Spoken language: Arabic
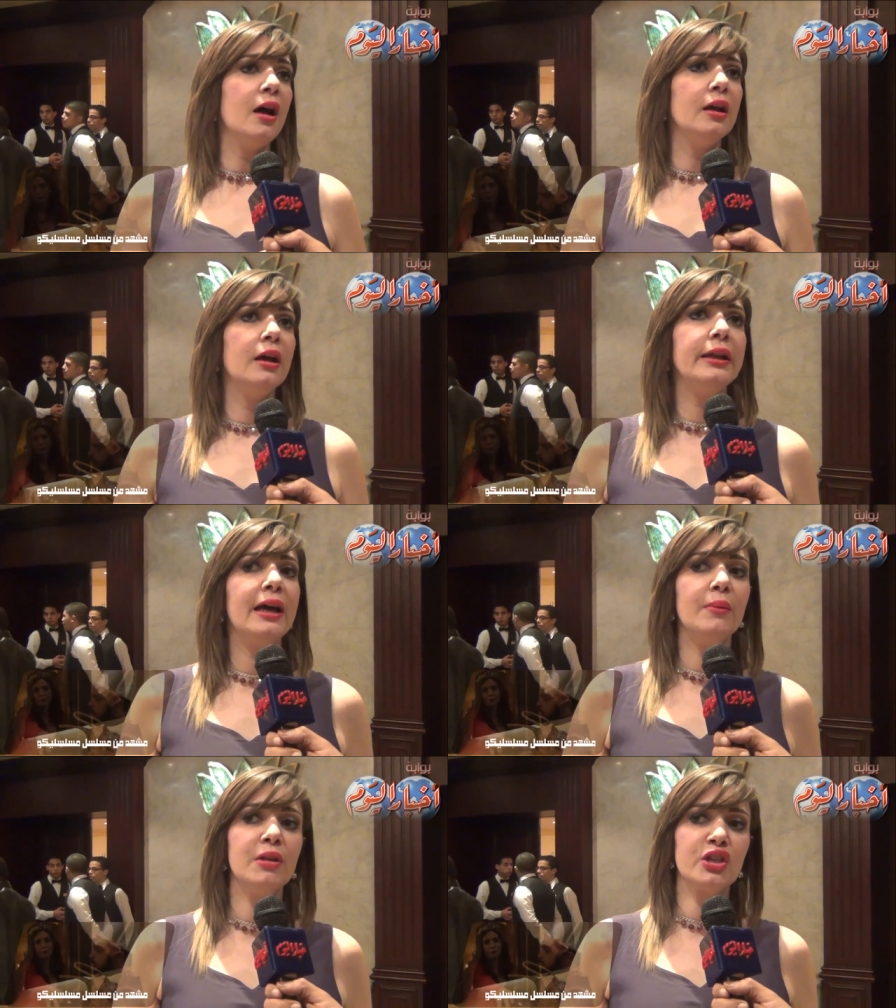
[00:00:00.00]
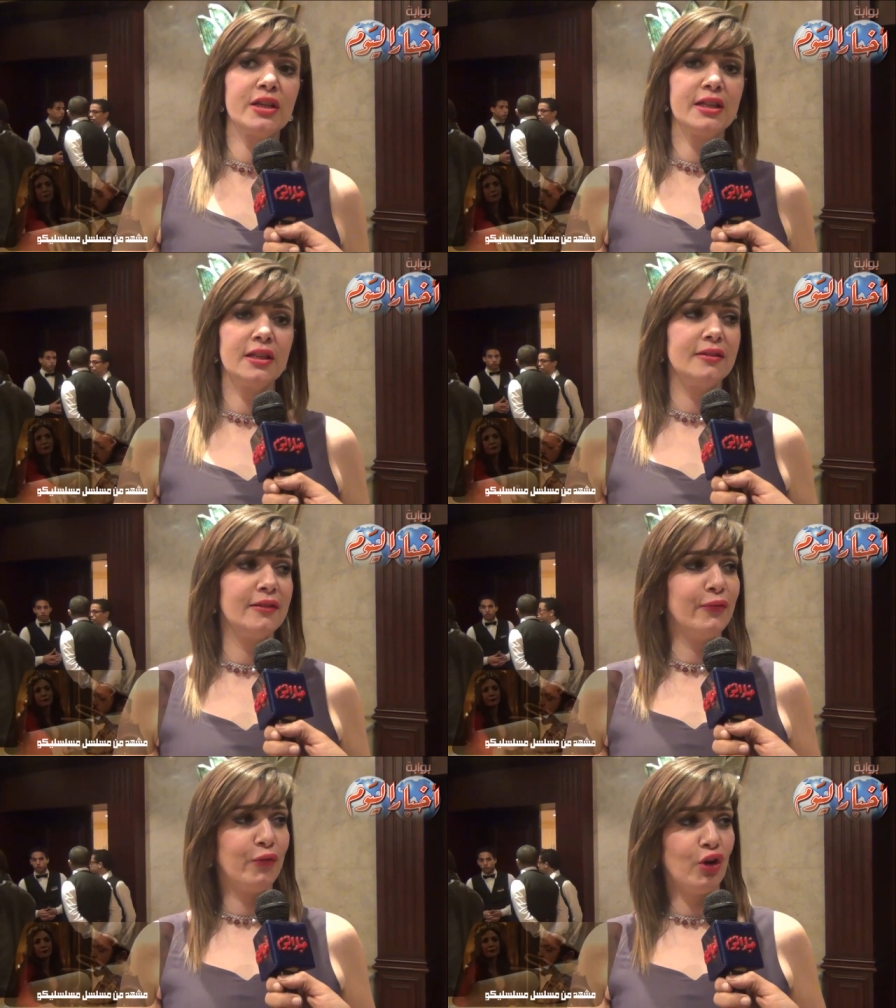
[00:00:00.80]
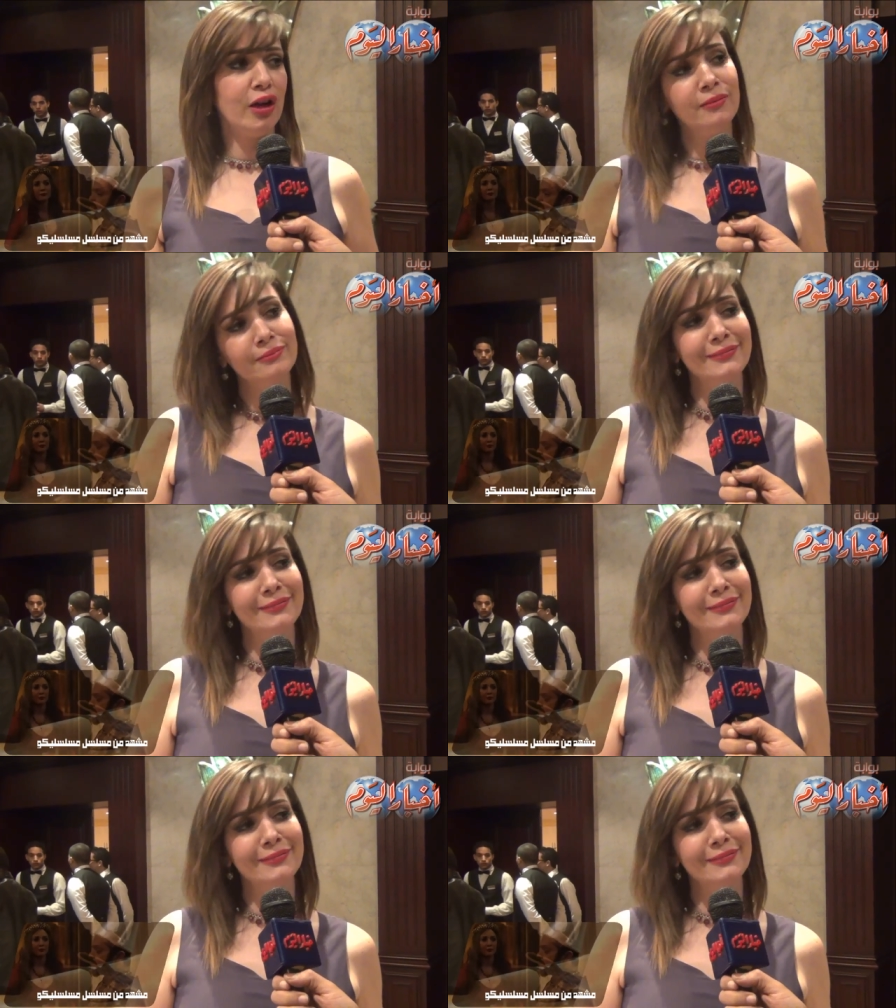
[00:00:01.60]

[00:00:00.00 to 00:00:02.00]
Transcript: آه، انا عامله شخصيه فله